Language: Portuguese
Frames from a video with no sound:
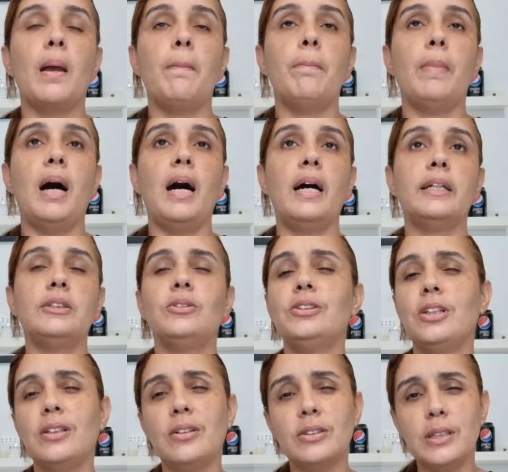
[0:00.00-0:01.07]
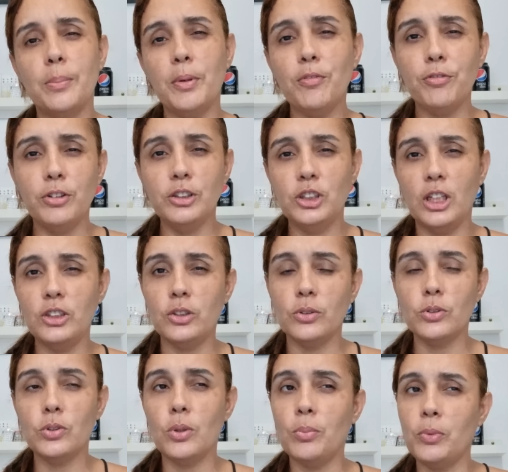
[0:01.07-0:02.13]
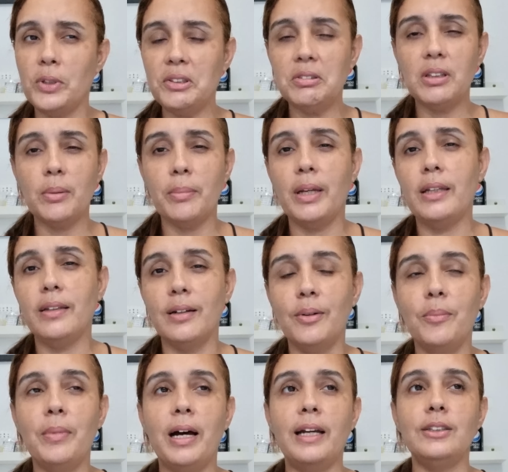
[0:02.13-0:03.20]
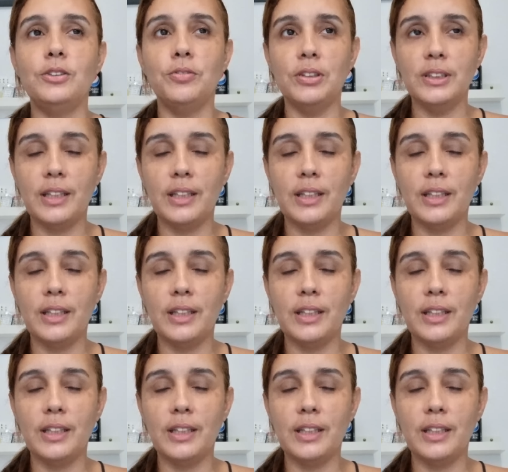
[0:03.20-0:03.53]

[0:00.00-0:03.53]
Mas do jeito que eu sempre fui, gente, eu não sou muito também não, mas vou